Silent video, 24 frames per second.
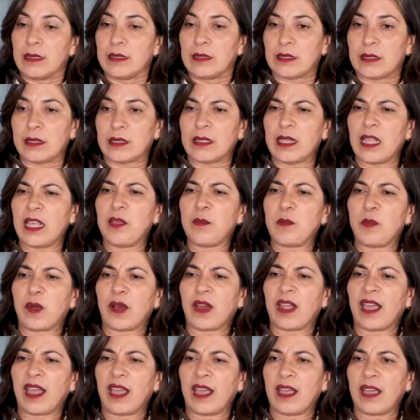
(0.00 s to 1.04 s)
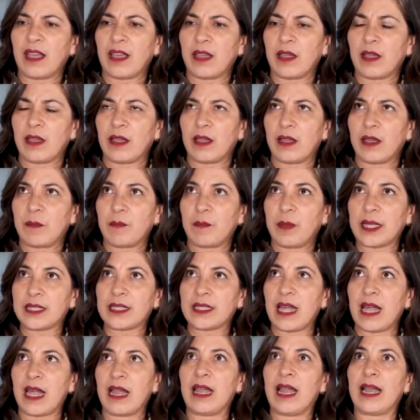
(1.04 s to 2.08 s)
Sí, porque
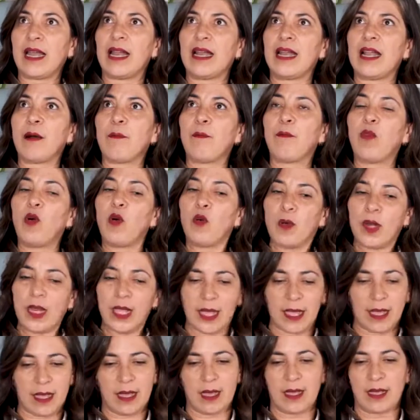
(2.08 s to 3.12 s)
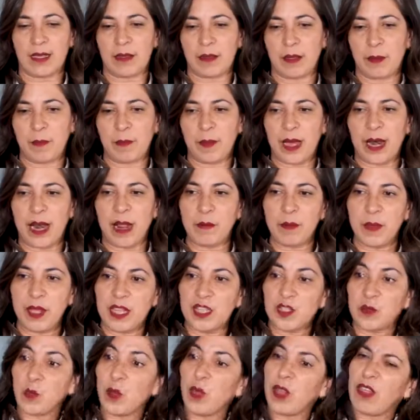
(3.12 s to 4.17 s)
pasar a la arena pública eh, para mí
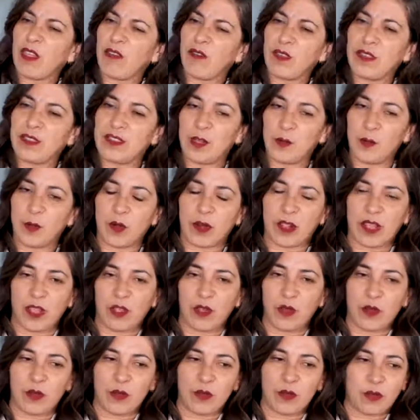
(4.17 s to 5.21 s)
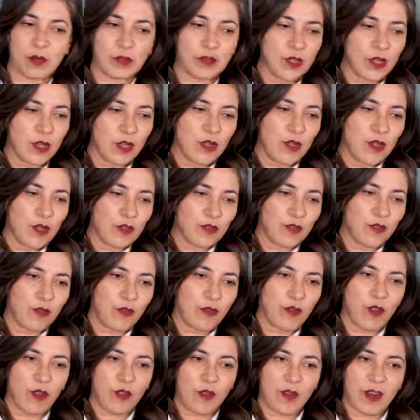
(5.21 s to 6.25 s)
es muy difícil porque yo
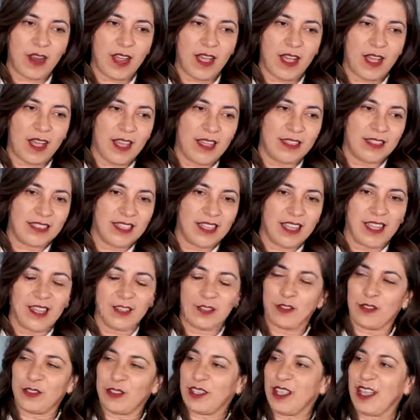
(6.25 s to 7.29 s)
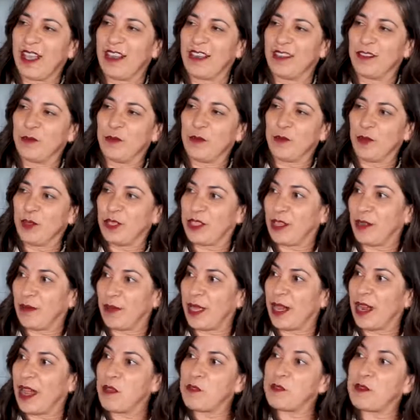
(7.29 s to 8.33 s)
sufro de una ansiedad social muy
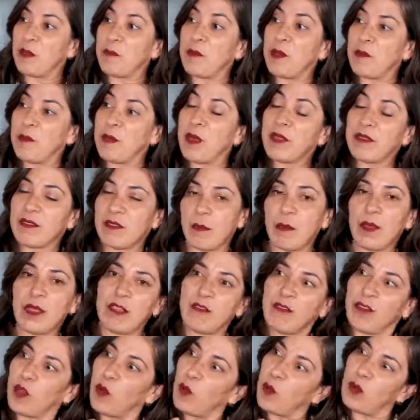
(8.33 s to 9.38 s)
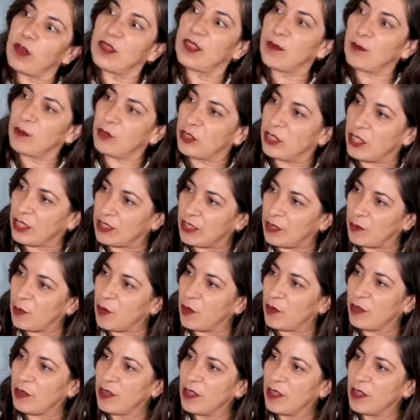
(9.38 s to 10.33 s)
severa, o sea, a mí se me dificulta muchísimo